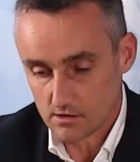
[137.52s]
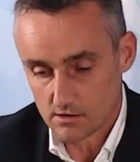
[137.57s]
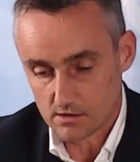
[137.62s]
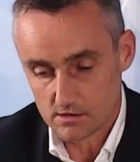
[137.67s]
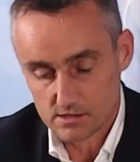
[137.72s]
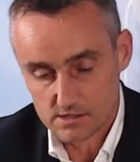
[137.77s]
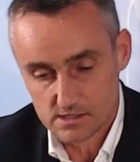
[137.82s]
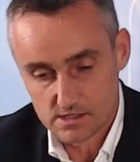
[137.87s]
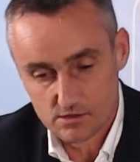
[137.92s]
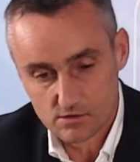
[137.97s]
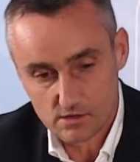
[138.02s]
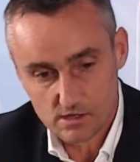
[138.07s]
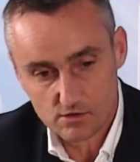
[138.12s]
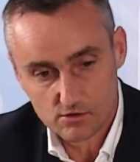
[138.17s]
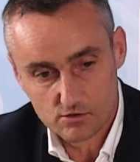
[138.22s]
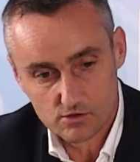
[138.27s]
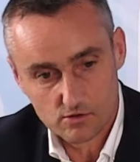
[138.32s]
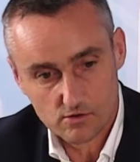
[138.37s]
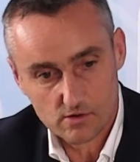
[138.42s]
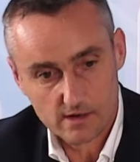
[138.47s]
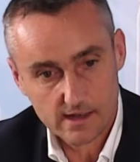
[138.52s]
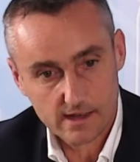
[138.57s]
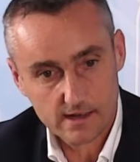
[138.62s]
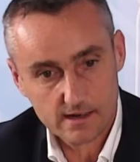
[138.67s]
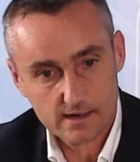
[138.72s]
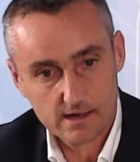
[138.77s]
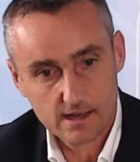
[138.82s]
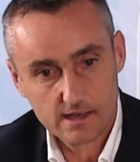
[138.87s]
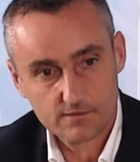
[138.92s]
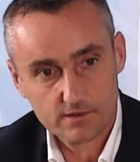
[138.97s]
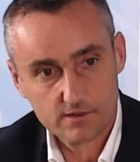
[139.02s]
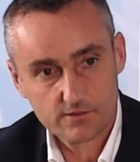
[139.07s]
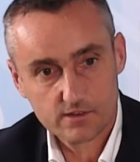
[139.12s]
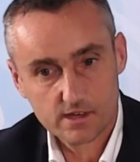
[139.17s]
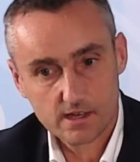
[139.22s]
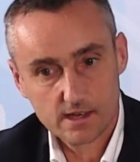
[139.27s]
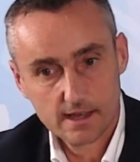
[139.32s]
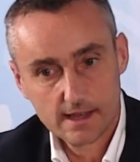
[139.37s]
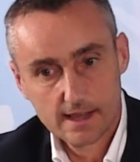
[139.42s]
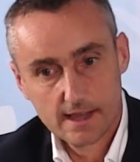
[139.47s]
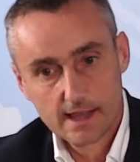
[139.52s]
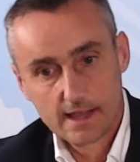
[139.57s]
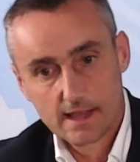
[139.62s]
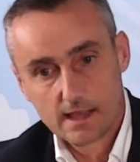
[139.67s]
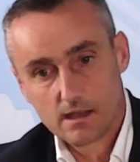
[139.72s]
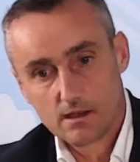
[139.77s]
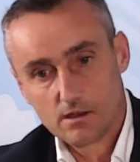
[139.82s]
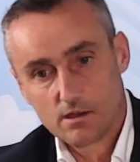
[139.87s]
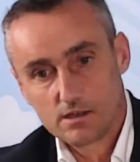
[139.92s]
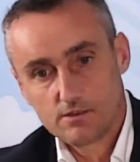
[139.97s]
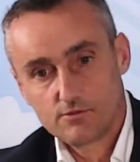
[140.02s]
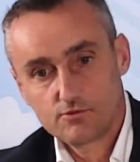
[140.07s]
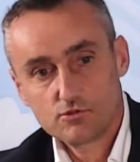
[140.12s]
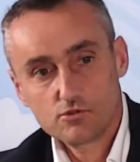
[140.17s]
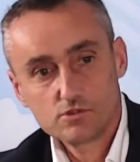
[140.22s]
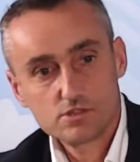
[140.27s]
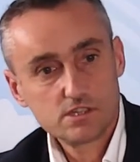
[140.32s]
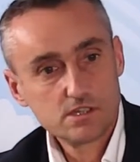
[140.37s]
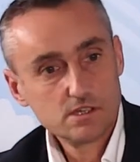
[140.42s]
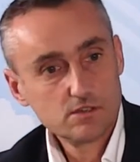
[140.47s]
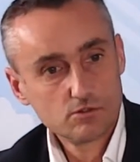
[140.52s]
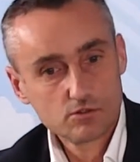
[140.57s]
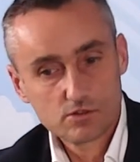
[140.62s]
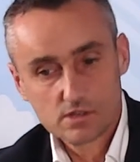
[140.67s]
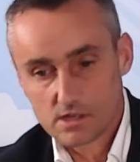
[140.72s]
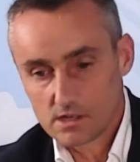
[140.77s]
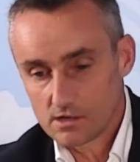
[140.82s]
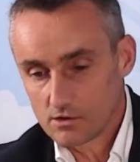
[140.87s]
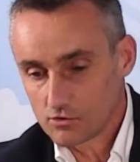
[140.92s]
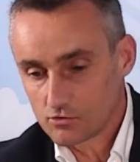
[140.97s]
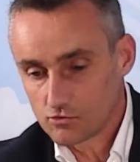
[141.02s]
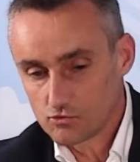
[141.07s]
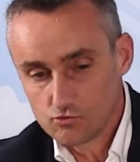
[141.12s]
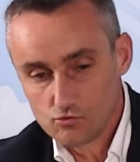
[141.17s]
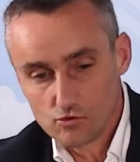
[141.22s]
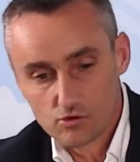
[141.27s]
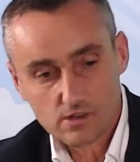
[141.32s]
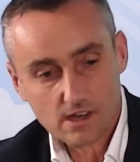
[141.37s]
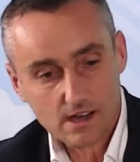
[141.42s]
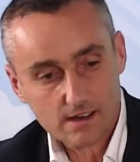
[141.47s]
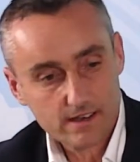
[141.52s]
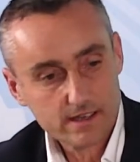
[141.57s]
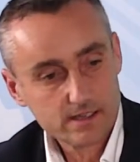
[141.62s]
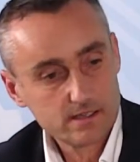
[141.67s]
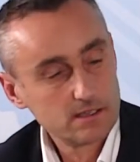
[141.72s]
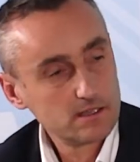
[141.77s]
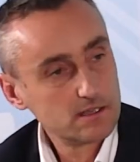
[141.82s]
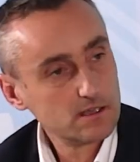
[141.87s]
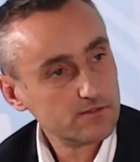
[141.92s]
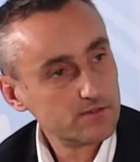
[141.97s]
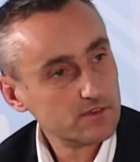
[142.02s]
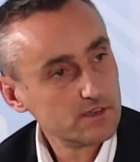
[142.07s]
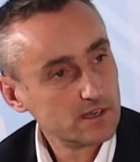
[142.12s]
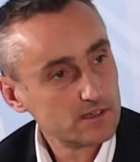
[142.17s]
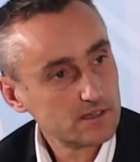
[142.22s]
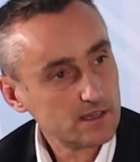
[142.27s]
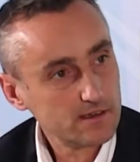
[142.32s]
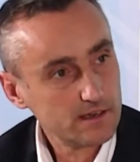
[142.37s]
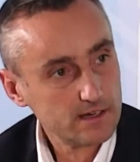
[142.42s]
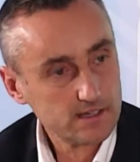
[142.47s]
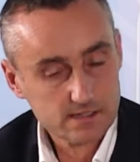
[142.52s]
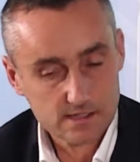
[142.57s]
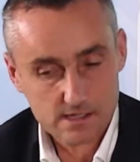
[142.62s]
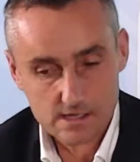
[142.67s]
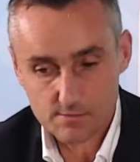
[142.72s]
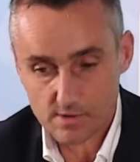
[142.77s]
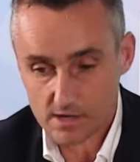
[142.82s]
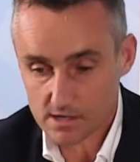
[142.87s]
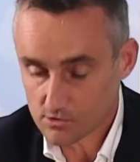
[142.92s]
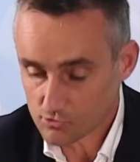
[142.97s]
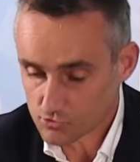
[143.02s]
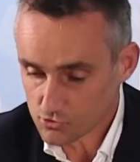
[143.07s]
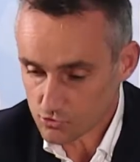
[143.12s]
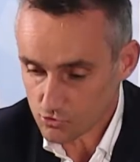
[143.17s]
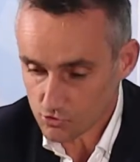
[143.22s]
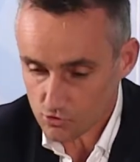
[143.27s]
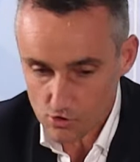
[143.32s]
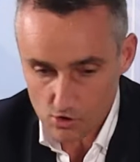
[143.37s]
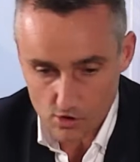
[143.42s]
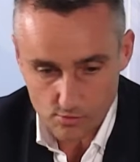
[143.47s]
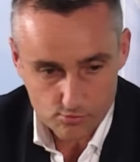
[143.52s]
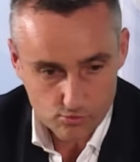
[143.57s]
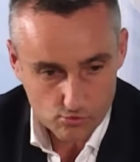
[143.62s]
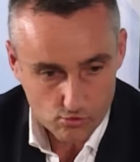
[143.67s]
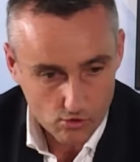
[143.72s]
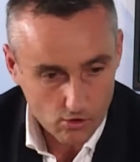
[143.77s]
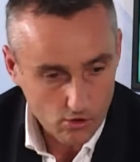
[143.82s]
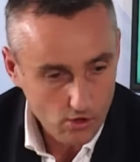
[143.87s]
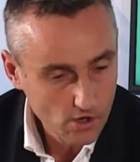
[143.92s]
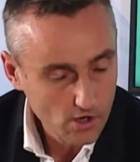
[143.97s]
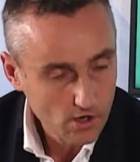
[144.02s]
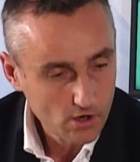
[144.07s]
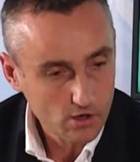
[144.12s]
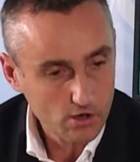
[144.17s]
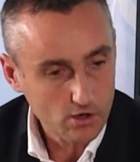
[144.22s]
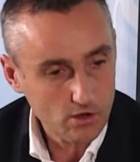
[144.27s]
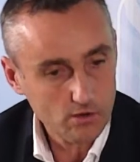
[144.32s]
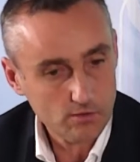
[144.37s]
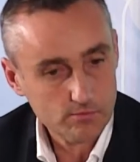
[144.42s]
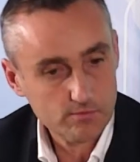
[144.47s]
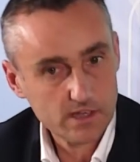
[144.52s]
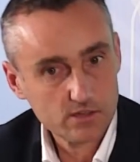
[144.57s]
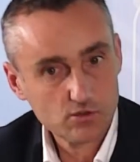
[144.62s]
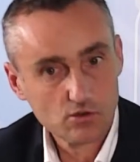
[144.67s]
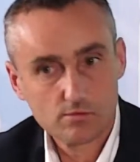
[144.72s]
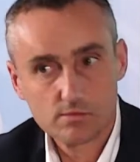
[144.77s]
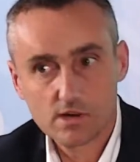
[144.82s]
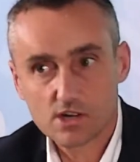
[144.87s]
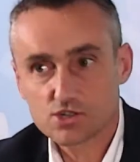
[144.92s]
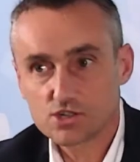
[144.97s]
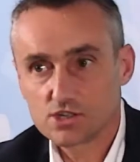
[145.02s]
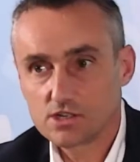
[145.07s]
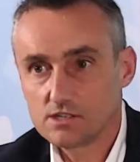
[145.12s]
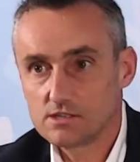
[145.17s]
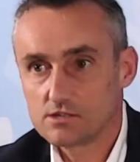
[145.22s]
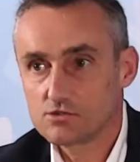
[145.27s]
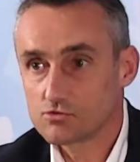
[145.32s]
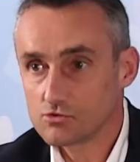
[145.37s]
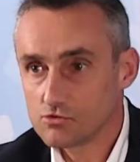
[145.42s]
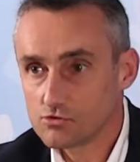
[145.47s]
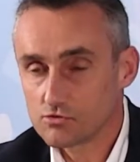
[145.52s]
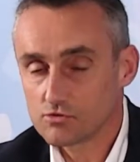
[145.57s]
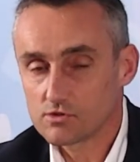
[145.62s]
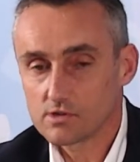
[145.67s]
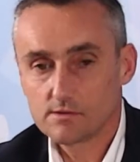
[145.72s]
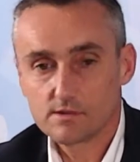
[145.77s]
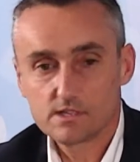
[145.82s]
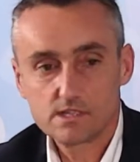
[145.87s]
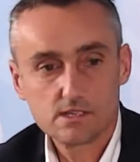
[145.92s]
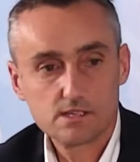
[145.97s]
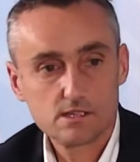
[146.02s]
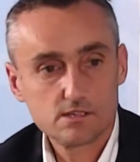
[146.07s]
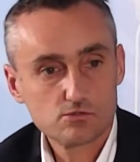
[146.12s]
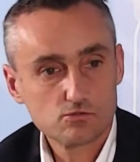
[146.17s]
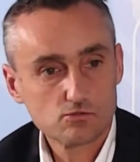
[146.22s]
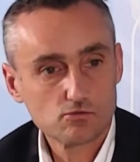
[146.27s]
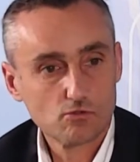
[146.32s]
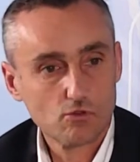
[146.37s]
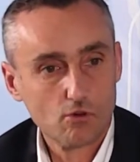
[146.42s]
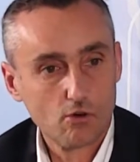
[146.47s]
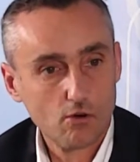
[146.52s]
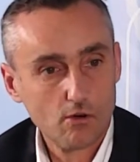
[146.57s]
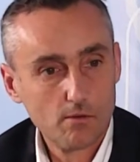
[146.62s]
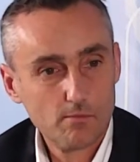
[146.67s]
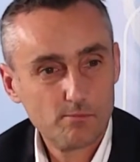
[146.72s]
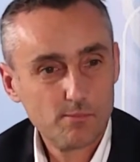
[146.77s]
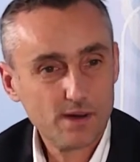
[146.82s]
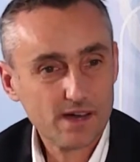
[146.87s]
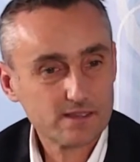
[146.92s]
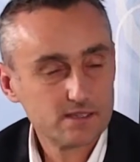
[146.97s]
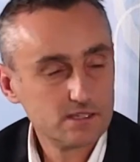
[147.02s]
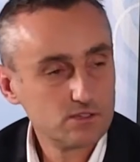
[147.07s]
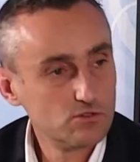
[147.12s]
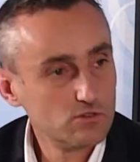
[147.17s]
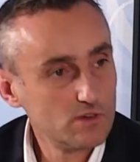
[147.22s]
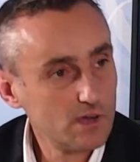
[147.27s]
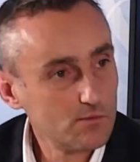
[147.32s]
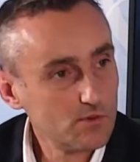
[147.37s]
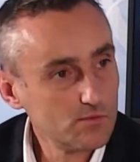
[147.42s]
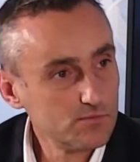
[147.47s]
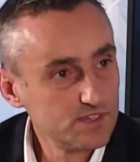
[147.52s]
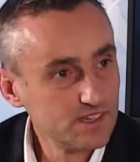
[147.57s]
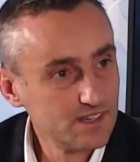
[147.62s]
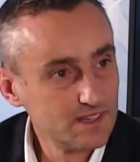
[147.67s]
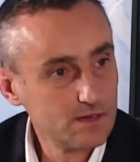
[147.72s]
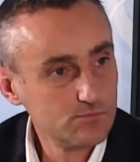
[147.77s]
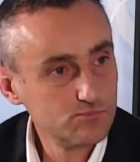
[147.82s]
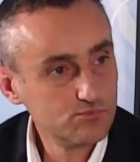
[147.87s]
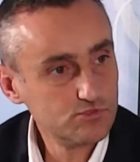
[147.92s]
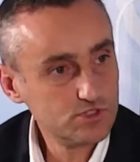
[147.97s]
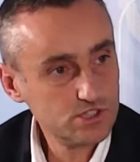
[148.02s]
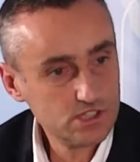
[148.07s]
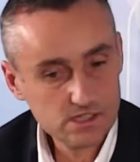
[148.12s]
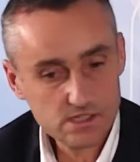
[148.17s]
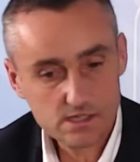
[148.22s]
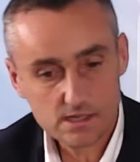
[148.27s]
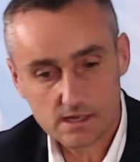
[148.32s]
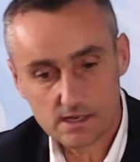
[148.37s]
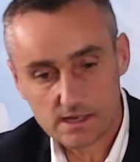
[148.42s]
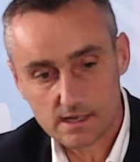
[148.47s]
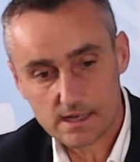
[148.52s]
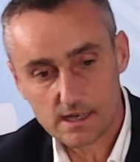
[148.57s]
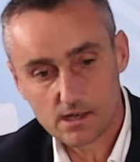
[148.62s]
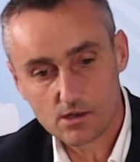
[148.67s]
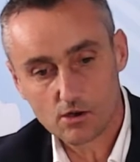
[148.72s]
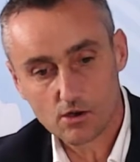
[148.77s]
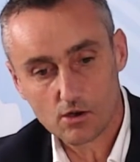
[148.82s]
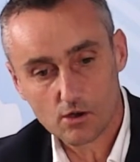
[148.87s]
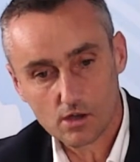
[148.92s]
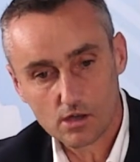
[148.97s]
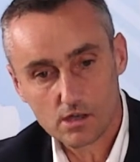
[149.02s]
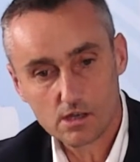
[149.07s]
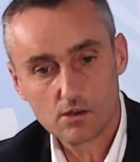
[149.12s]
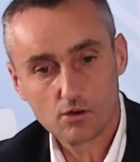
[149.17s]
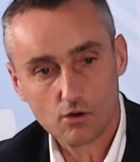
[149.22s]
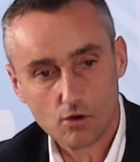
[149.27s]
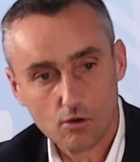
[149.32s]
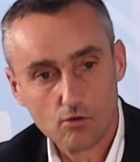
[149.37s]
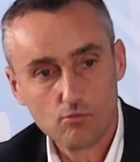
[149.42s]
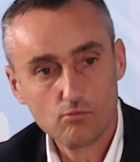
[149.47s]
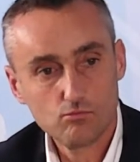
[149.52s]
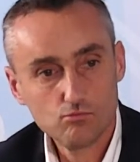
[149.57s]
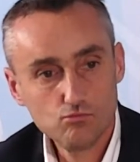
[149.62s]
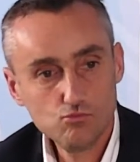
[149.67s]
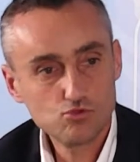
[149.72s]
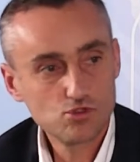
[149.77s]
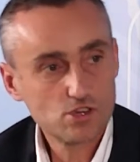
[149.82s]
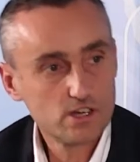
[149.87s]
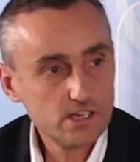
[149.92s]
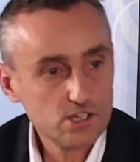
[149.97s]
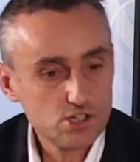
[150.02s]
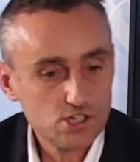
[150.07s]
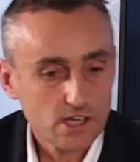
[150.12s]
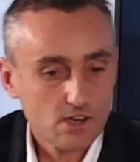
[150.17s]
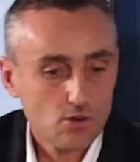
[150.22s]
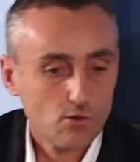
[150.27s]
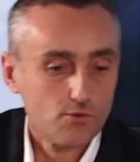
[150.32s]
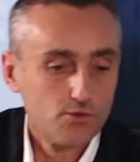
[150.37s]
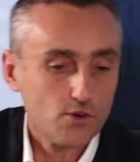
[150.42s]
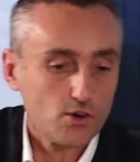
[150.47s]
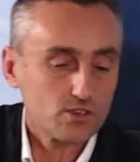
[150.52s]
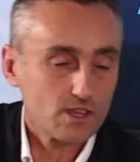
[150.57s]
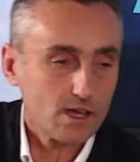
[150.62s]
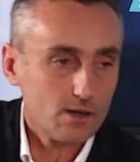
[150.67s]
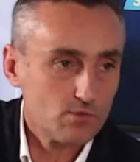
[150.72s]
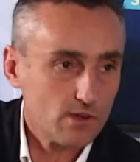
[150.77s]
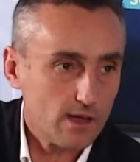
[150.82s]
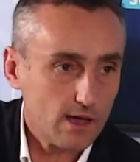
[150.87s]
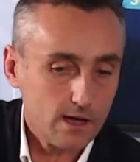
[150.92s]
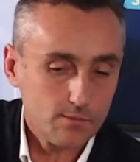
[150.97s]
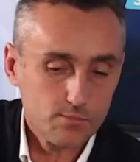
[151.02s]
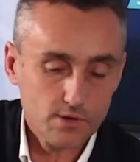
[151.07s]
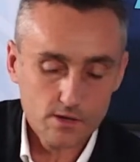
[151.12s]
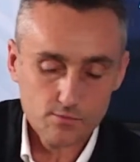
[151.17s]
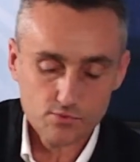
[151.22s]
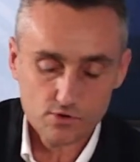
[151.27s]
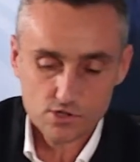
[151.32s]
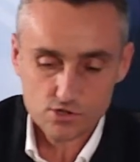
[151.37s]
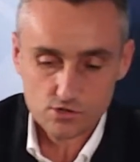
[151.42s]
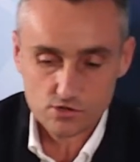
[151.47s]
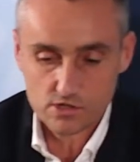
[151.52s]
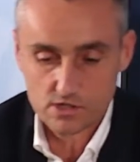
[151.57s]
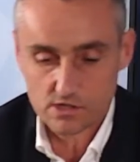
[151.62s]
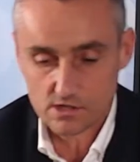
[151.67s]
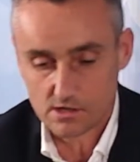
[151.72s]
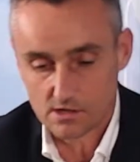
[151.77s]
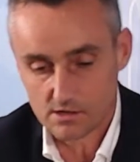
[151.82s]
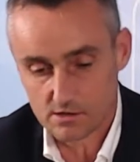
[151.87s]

ici dans les locaux de la, FFC. il faut aussi noter tout le travail qui a été fait à travers les années par les constructeurs pour mettre au marché des solutions thématiques qui sont particulièrement bien abouti et, euh, euh, musclé, je dirais confortable après pour les gens euh, qui,